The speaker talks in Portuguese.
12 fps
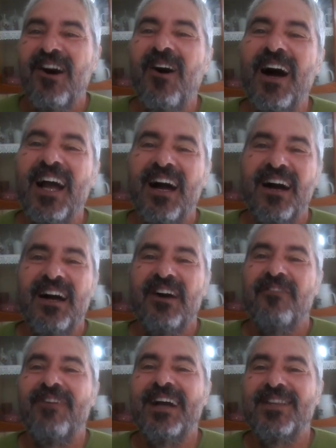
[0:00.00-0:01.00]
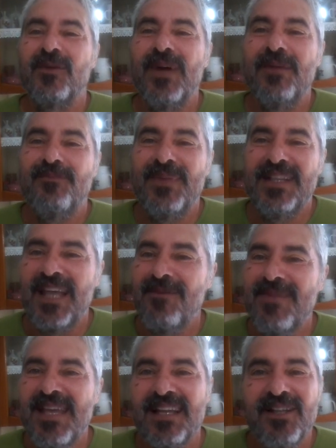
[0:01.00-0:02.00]
olha, vai ter uma
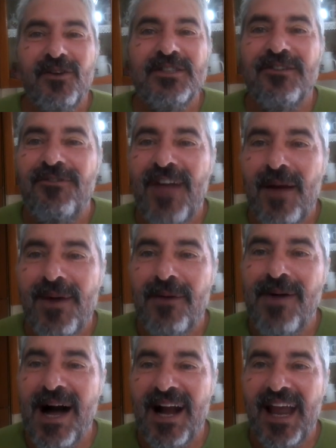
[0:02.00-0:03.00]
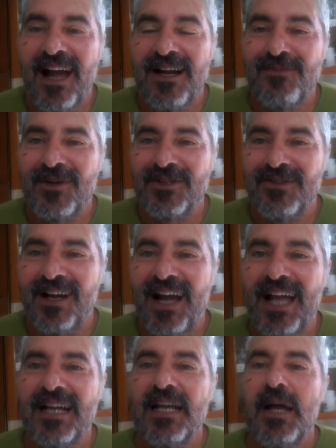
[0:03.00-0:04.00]
epidemia não de febre amarela em Porto
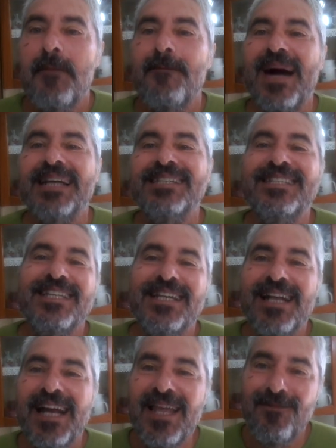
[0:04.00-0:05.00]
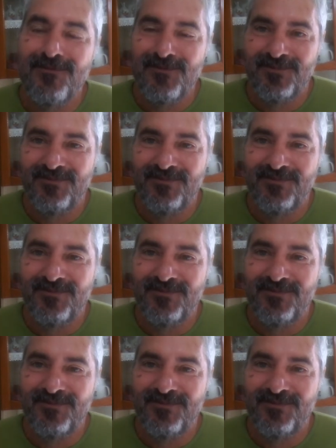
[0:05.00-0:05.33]
Alegre, mas de gripe.